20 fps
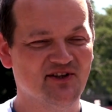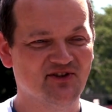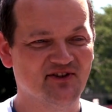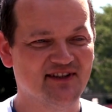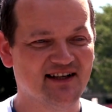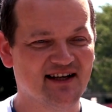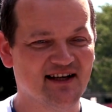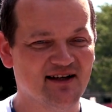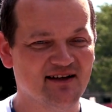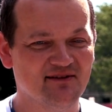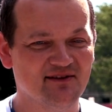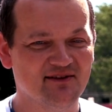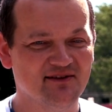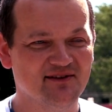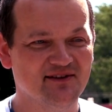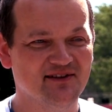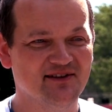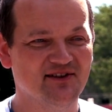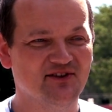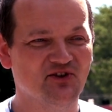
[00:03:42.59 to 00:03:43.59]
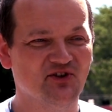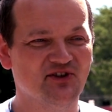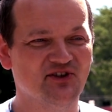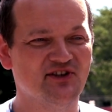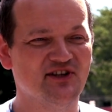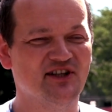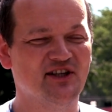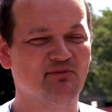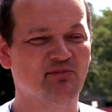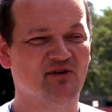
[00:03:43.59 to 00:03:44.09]
Jest to taka
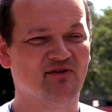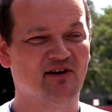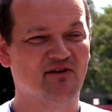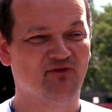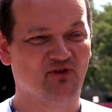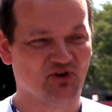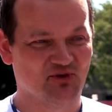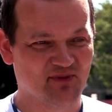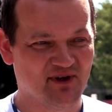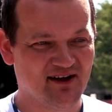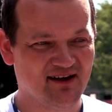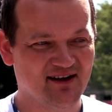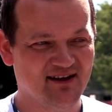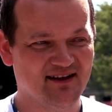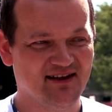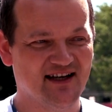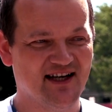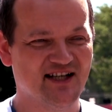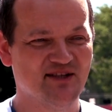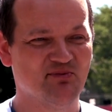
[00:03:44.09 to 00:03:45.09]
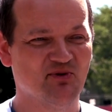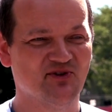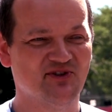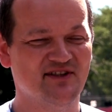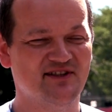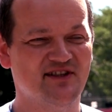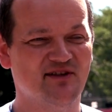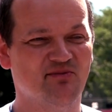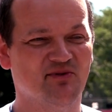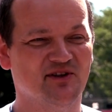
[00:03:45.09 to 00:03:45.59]
dosyć nietypowa forma
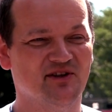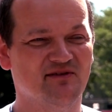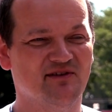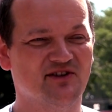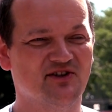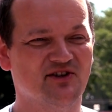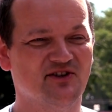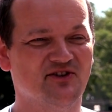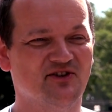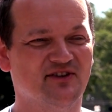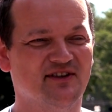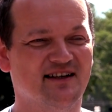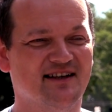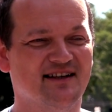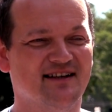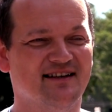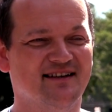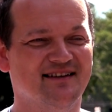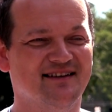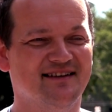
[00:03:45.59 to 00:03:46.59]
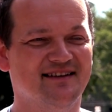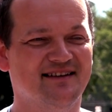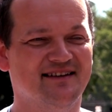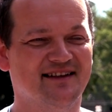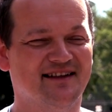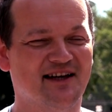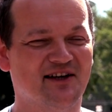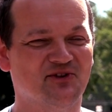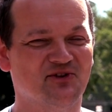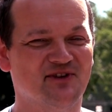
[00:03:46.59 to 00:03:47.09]
ekspozycji, ponieważ jest to tak,
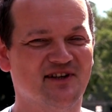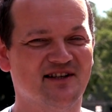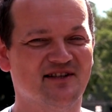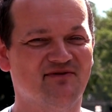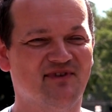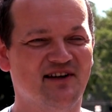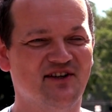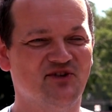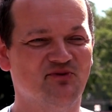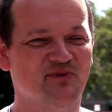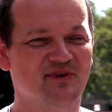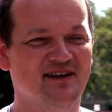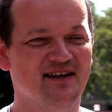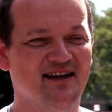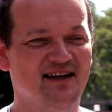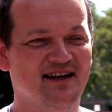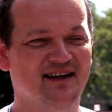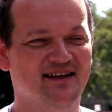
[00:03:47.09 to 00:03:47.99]
tak jak to nazwaliśmy,